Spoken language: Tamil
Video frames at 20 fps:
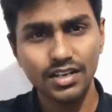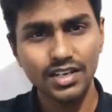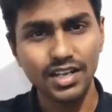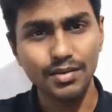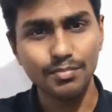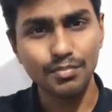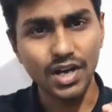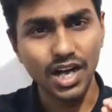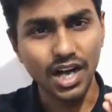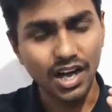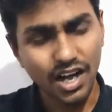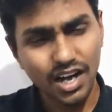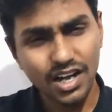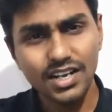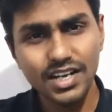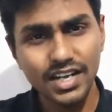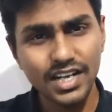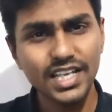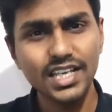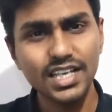நம்ம
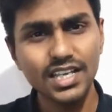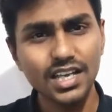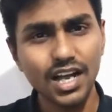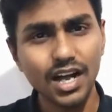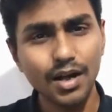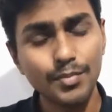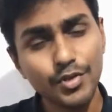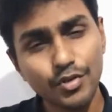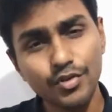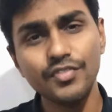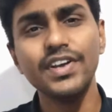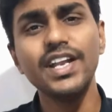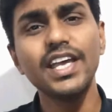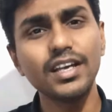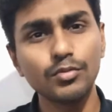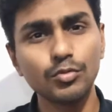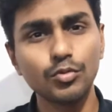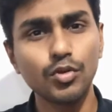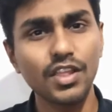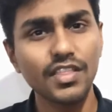ஆல்ரெடி அப்படி ஒரு வீடியோ
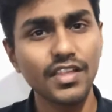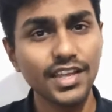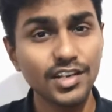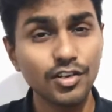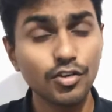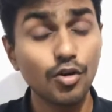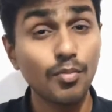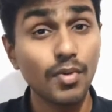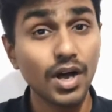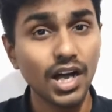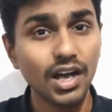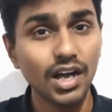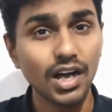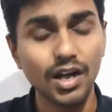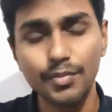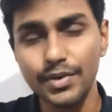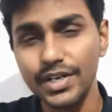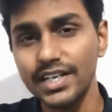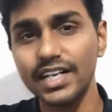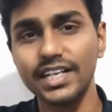கேம்குள்ளே தான் இருக்குமா
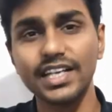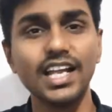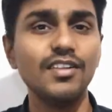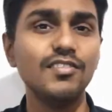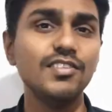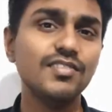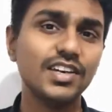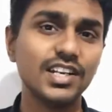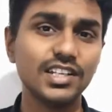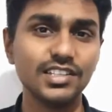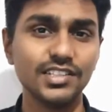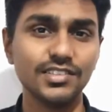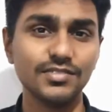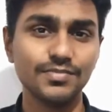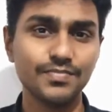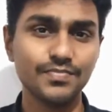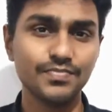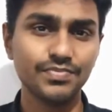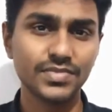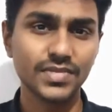அப்படின்ற கேள்வி வருது
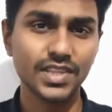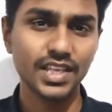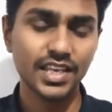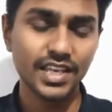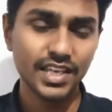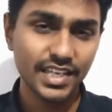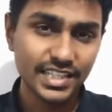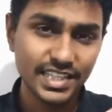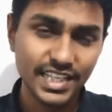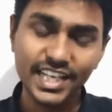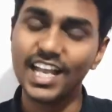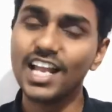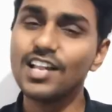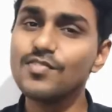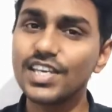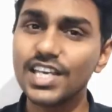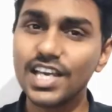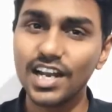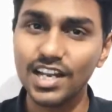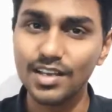இந்த
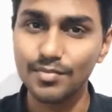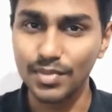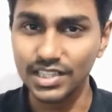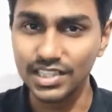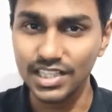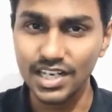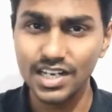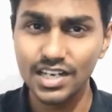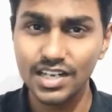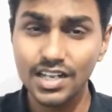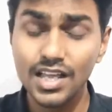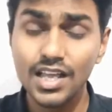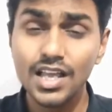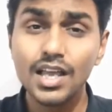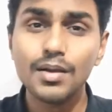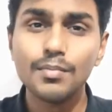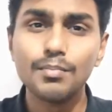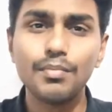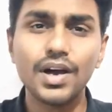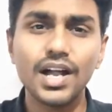கேள்விக்கான பதில்
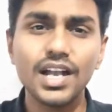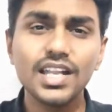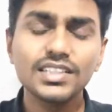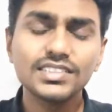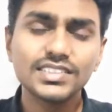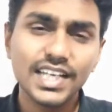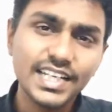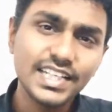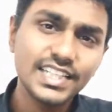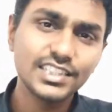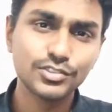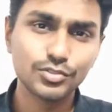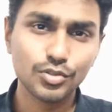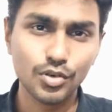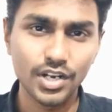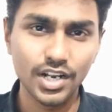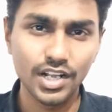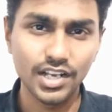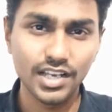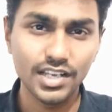பல சயின்டிஸ்ட்
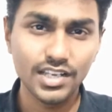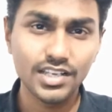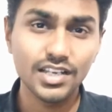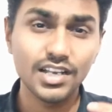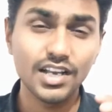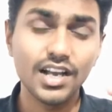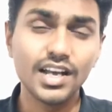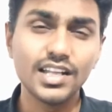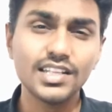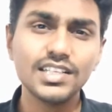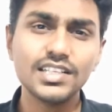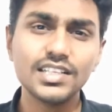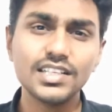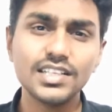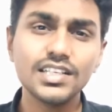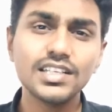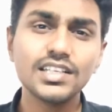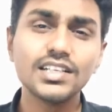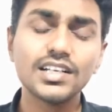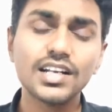சொல்கிறாங்க அதுக்கு
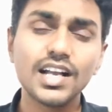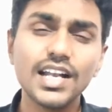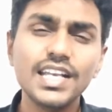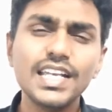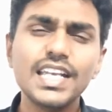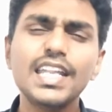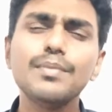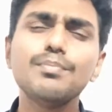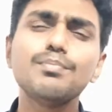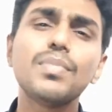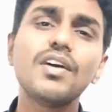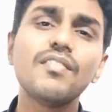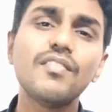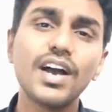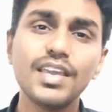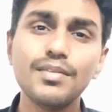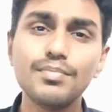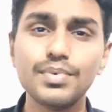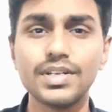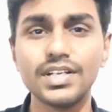கண்டிப்பாக
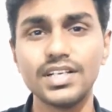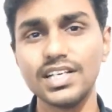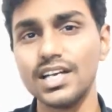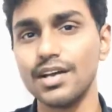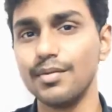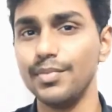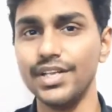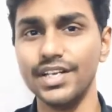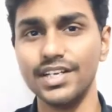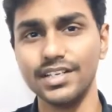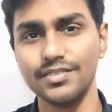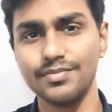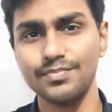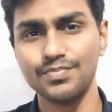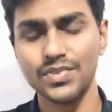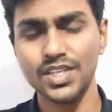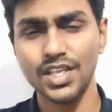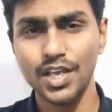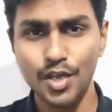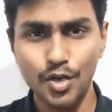வாய்ப்பு இருக்குது அப்படின்னு
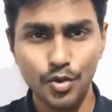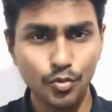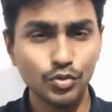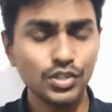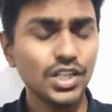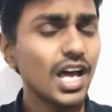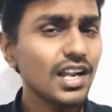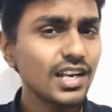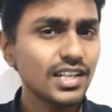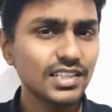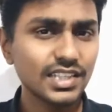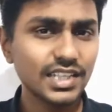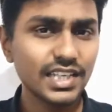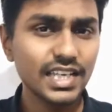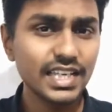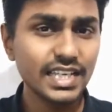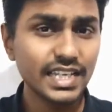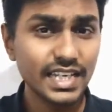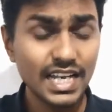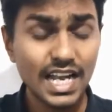உதாரணத்துக்கு
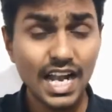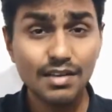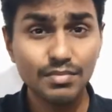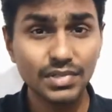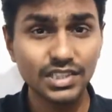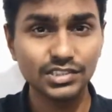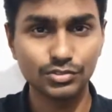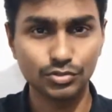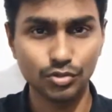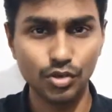ஈலான் மஸ்க்